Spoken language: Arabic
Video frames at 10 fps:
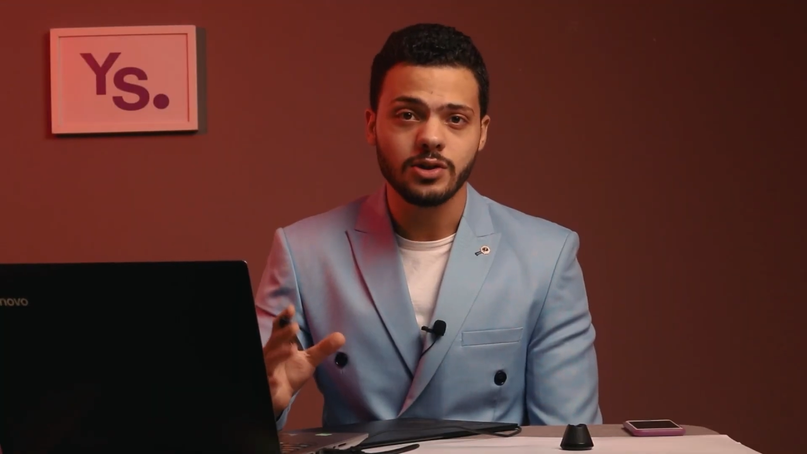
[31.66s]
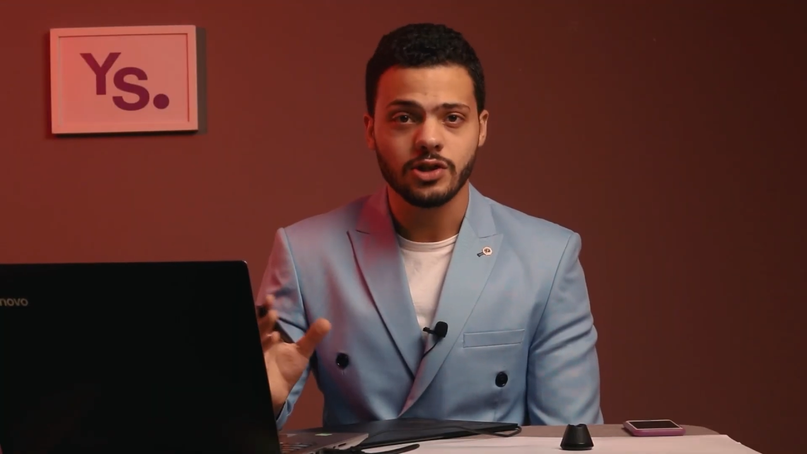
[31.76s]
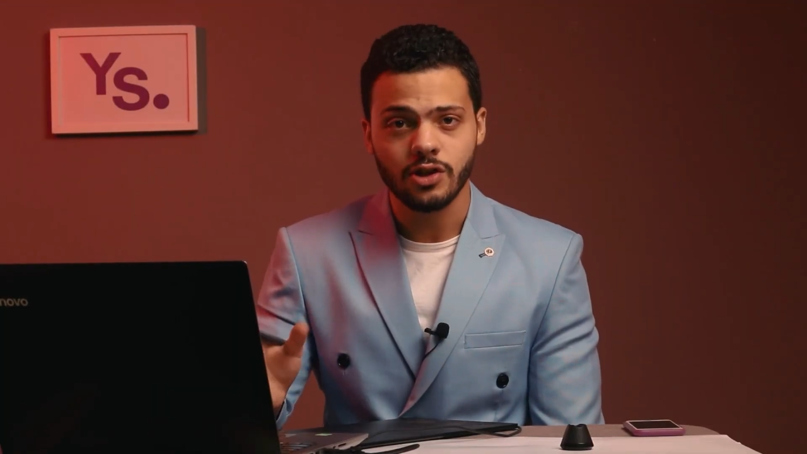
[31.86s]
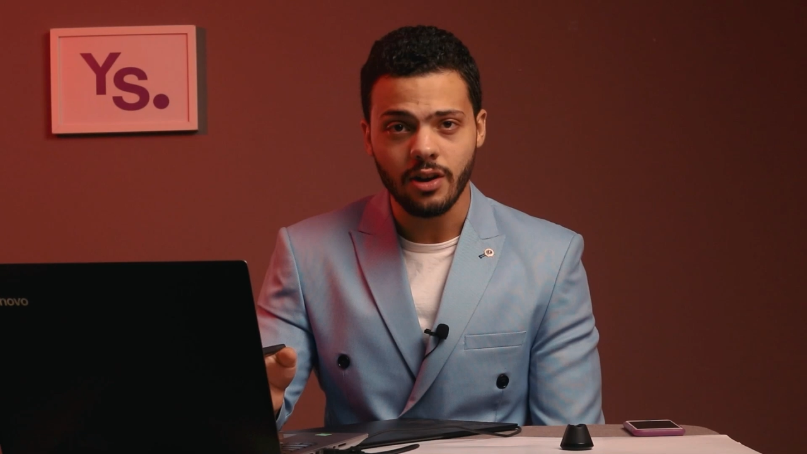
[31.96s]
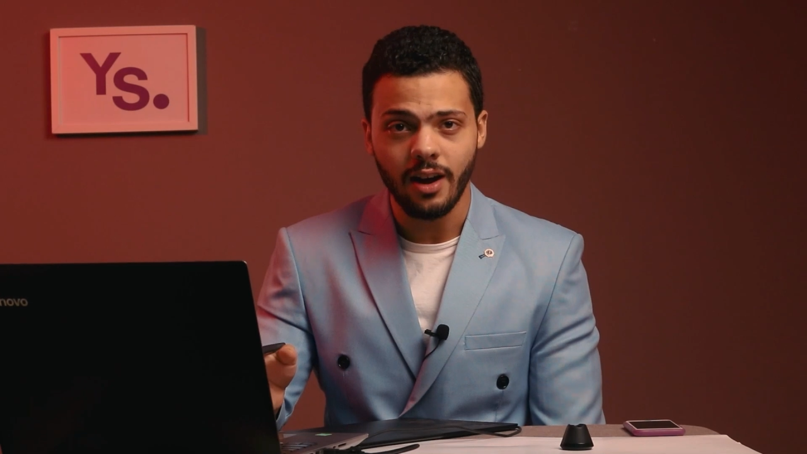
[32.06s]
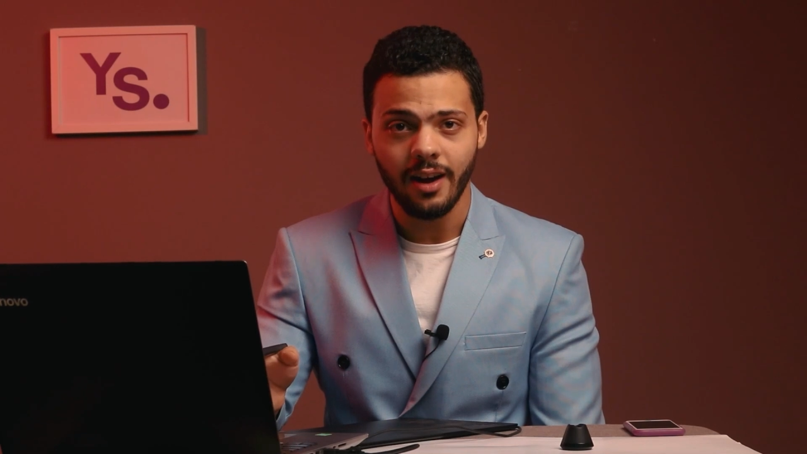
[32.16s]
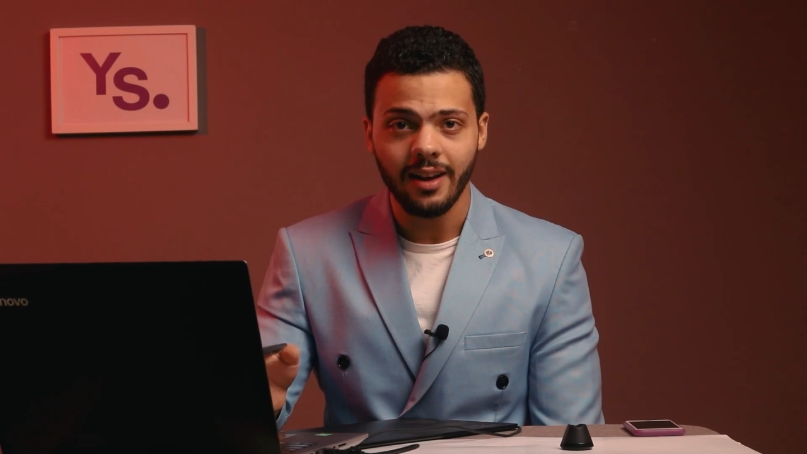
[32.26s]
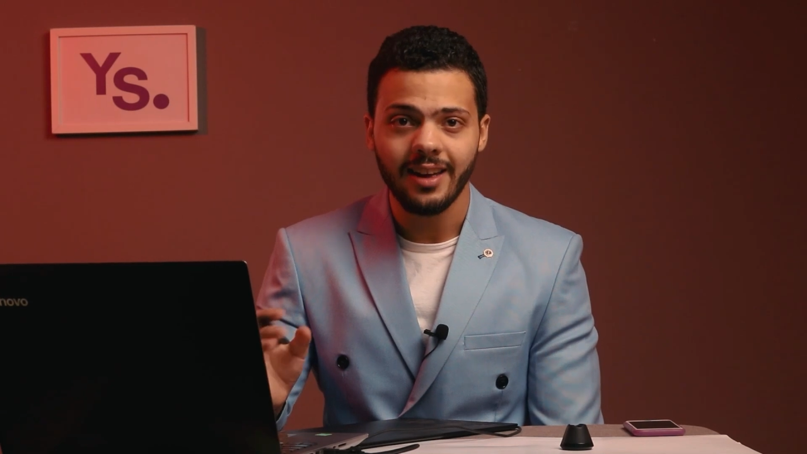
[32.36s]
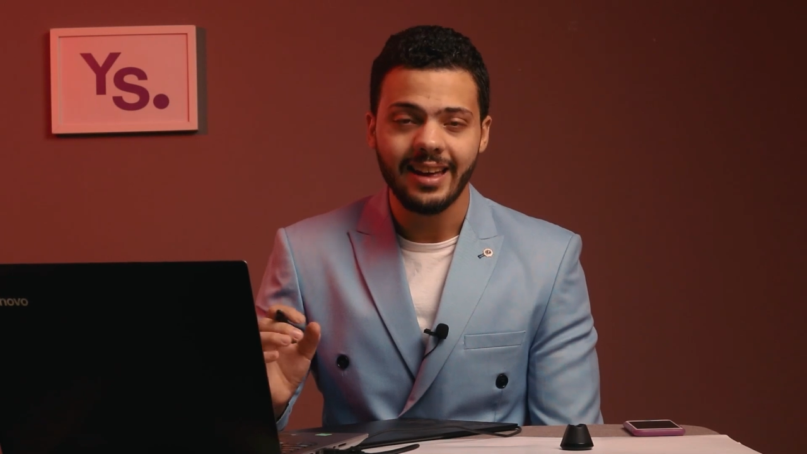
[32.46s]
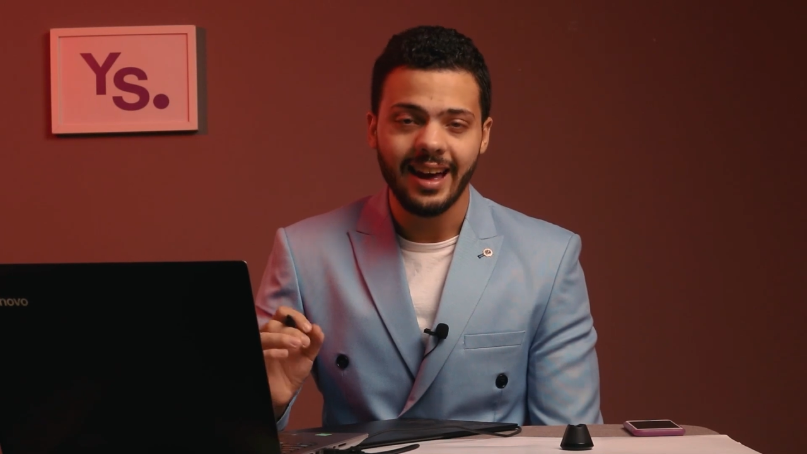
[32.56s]
جزء الشرح
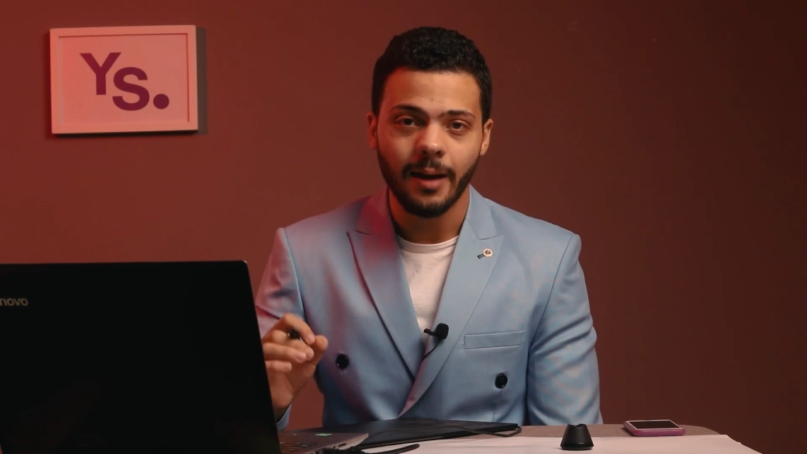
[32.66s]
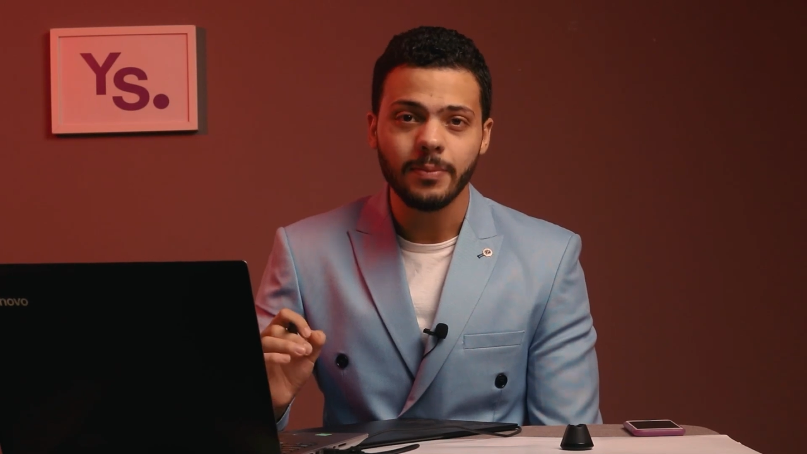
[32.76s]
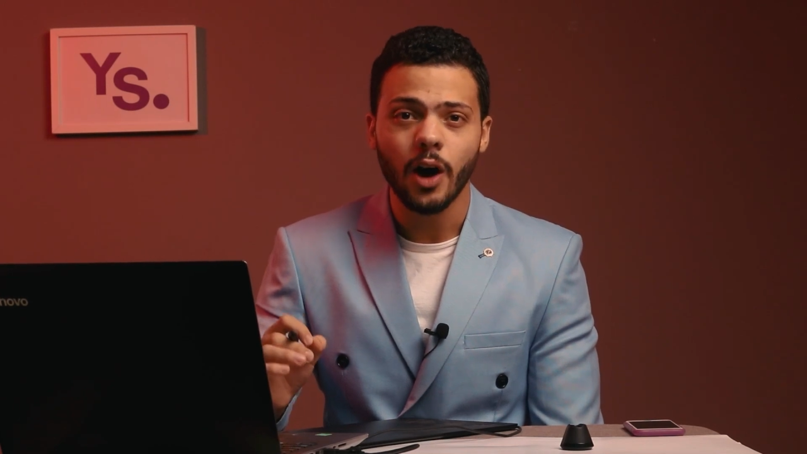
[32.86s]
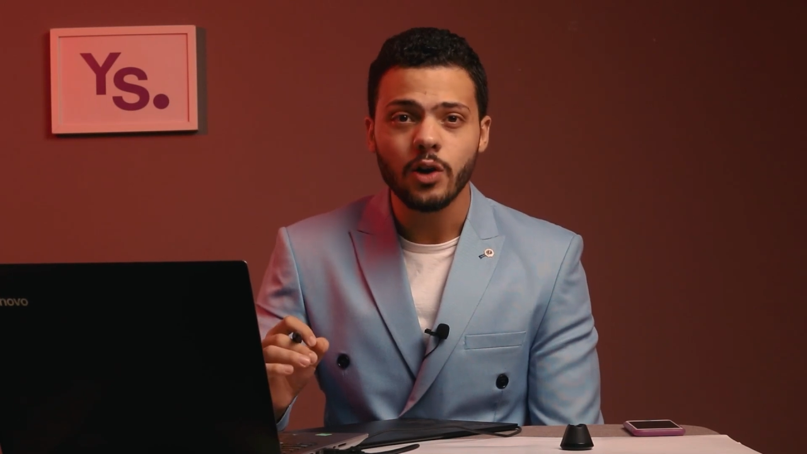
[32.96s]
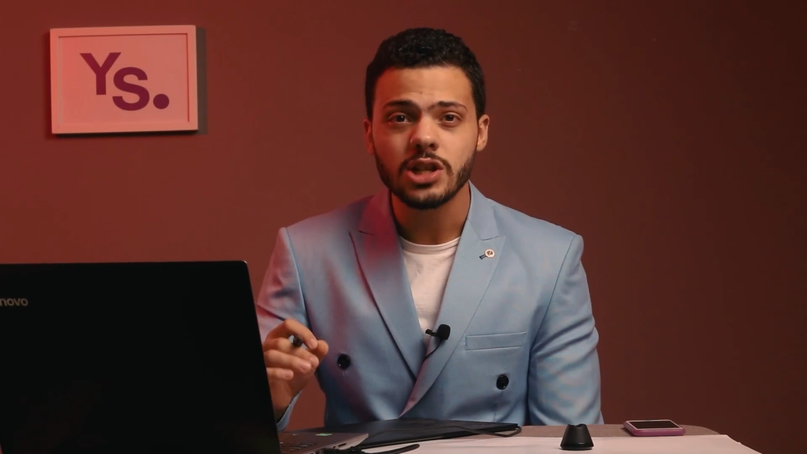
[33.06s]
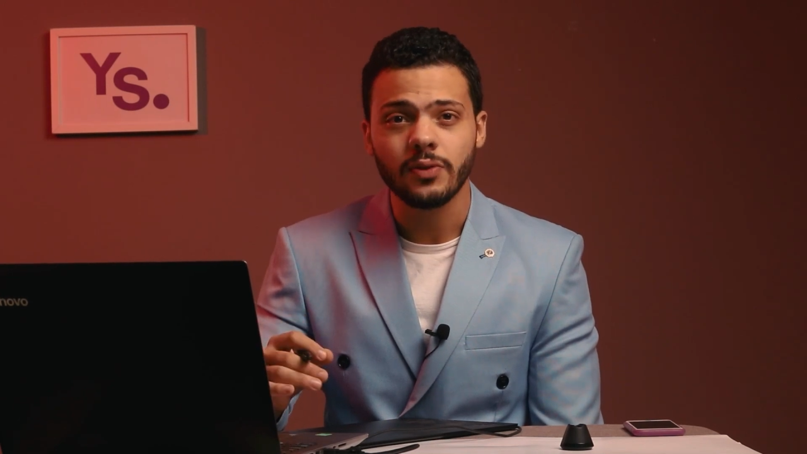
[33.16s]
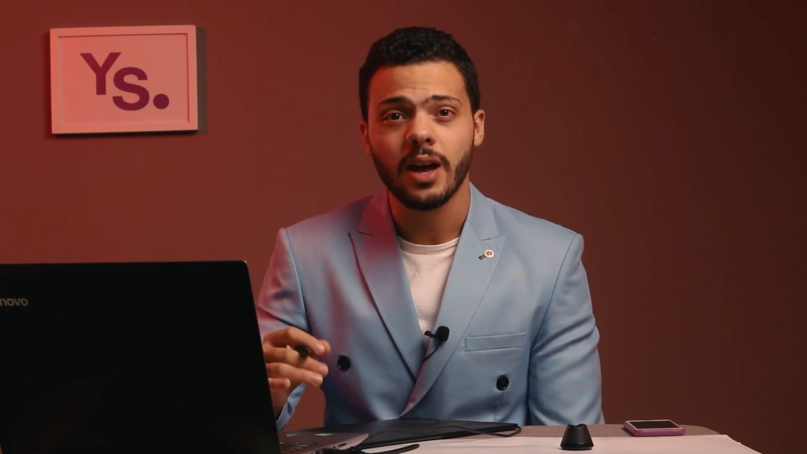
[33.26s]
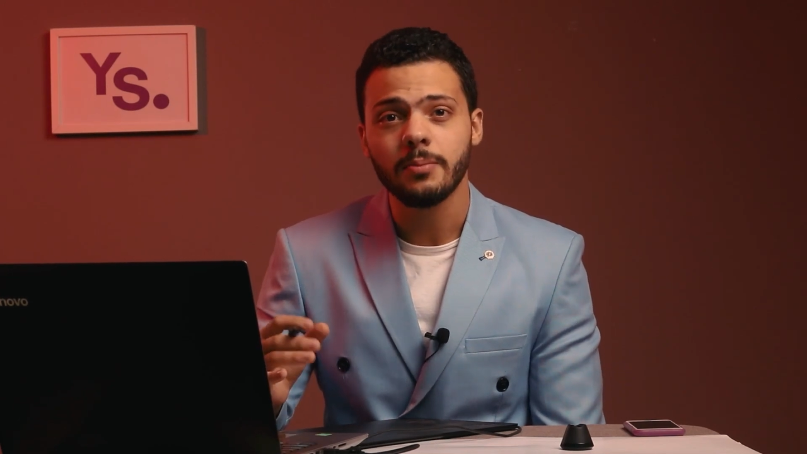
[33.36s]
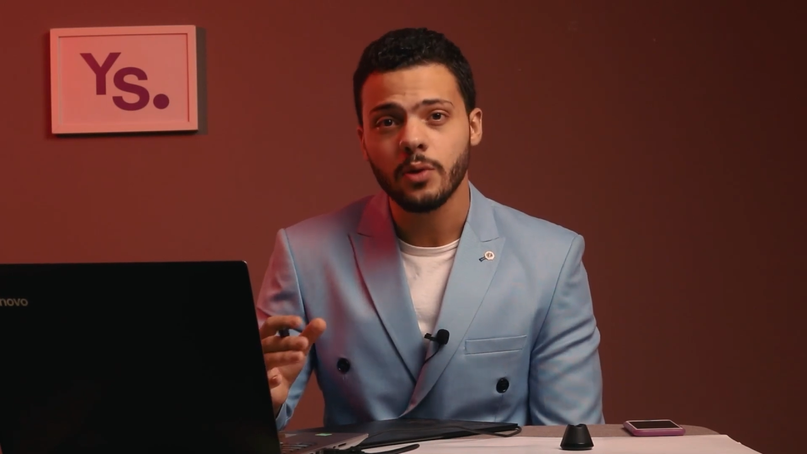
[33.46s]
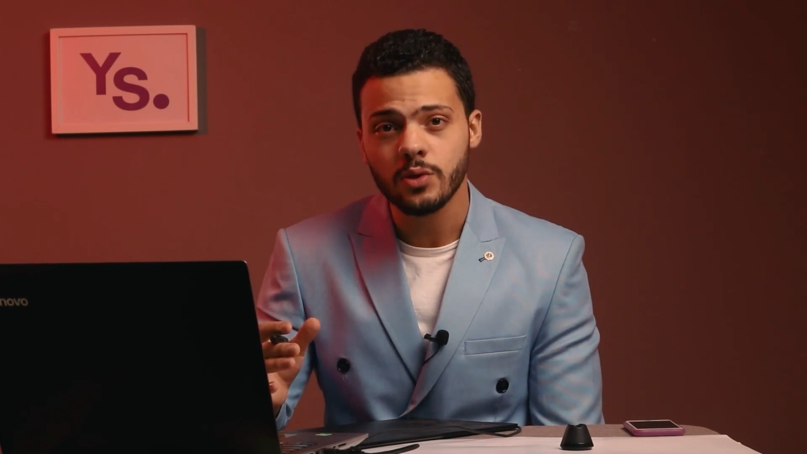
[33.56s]
هبدا اخش
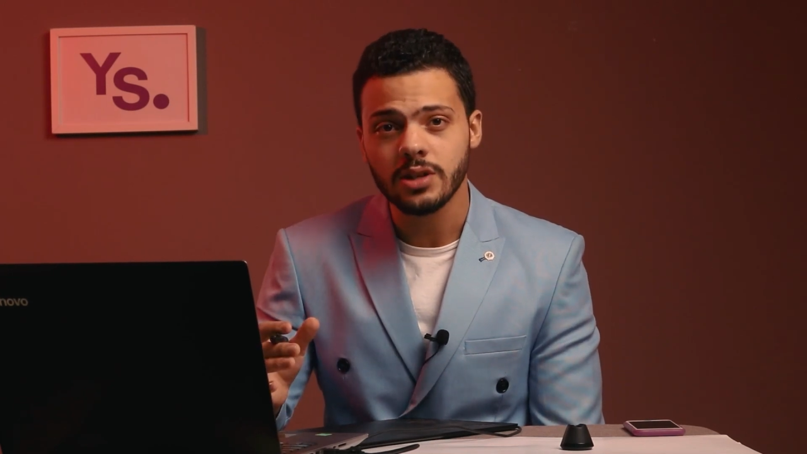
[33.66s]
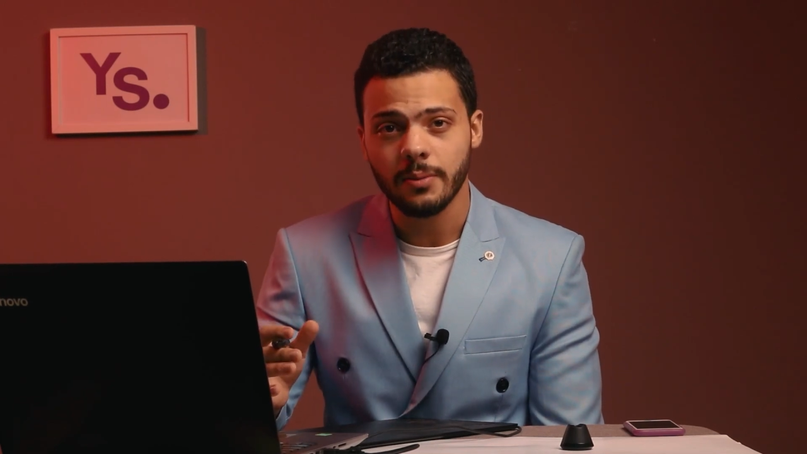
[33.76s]
في اهم جزء